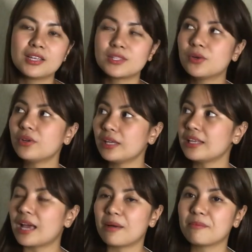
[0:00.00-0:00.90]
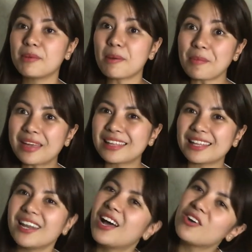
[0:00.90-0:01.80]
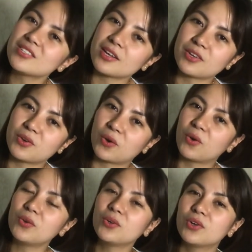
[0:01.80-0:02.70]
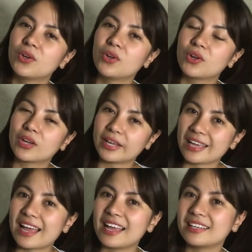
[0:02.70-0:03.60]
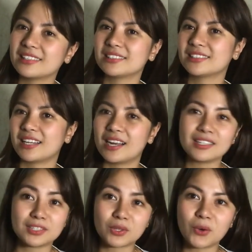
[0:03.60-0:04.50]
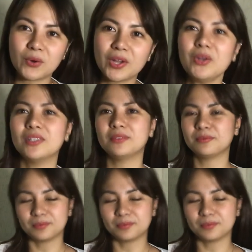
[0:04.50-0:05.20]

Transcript: So, yun nga. May papakita lang ako sa inyo. Kaya, andito ako ngayon.